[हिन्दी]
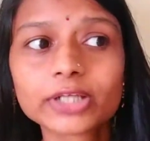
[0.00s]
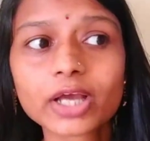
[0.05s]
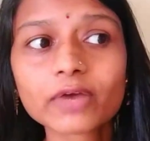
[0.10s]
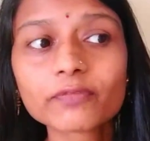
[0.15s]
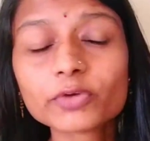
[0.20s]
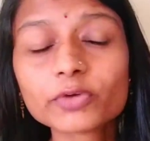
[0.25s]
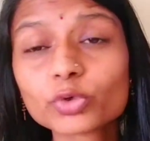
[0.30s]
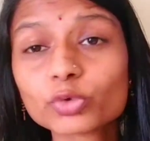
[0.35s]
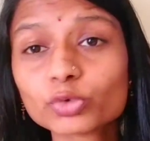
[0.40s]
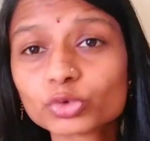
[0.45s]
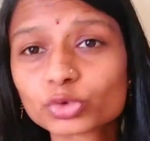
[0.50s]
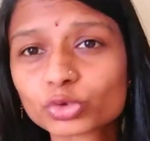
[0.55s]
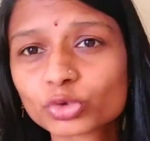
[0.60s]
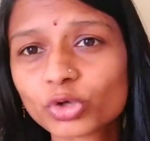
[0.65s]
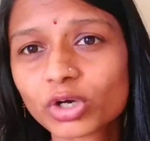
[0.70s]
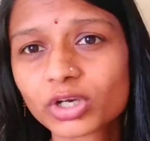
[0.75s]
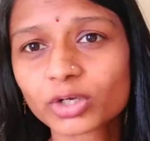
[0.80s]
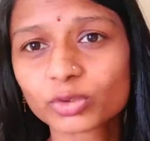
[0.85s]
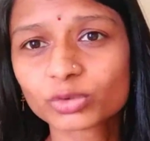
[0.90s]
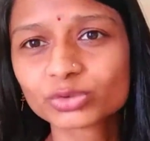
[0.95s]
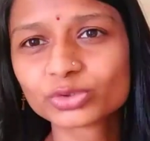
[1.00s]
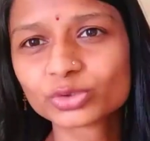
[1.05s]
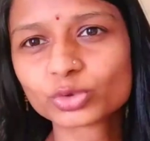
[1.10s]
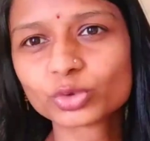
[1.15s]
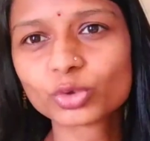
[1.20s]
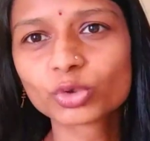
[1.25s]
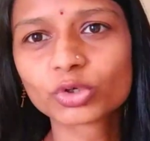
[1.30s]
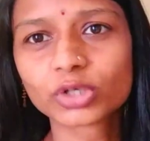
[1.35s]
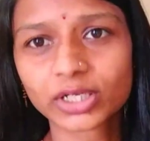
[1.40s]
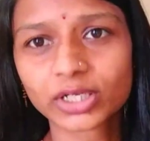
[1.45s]
या फिर उसको अगर कुछ
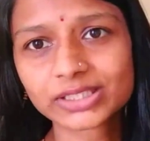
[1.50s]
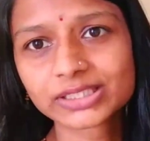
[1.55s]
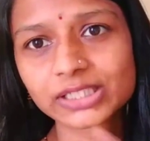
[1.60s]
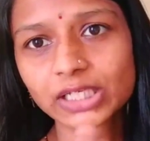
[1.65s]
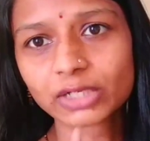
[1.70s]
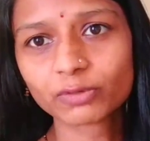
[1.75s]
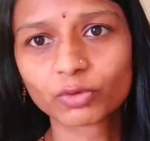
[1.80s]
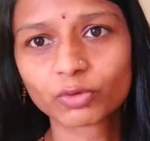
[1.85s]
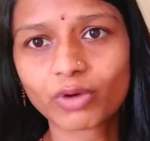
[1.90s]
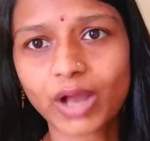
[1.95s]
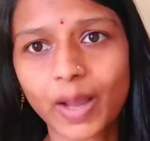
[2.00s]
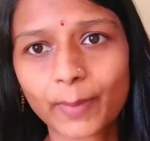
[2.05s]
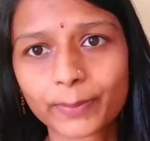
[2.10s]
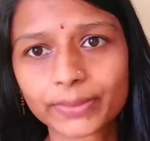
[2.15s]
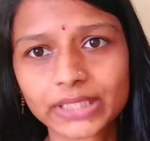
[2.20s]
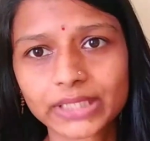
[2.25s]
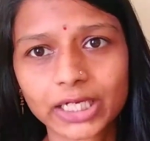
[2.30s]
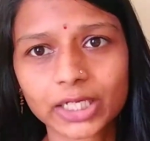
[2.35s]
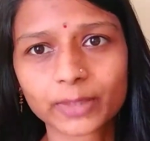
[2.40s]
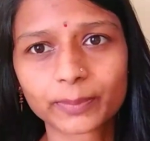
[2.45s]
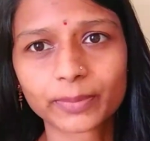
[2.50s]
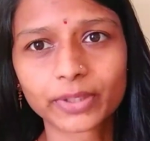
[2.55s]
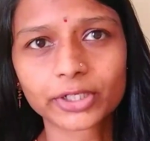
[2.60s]
दुख है इसलिए वो वहां पे जाके